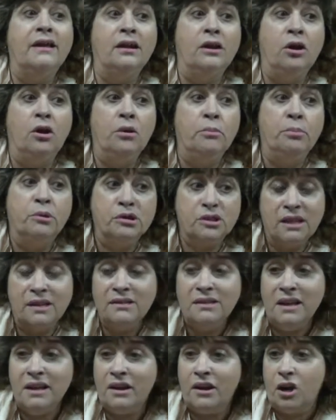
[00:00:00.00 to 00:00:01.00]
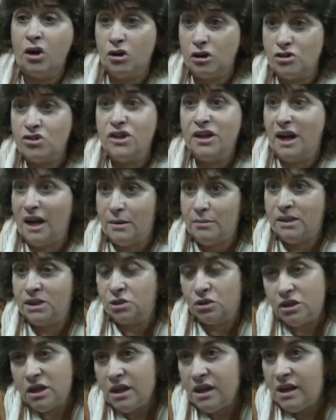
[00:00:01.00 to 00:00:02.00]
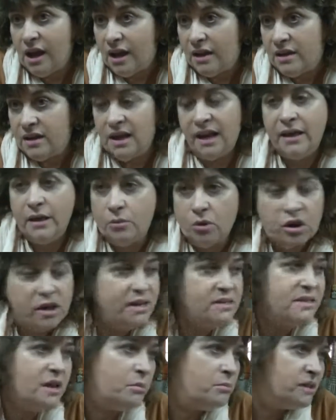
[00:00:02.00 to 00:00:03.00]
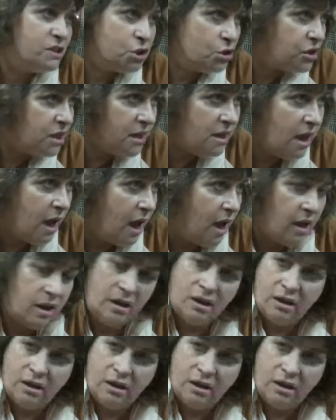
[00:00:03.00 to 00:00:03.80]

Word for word: lo importante es reconocer a la mayoría y la democracia es mayoría.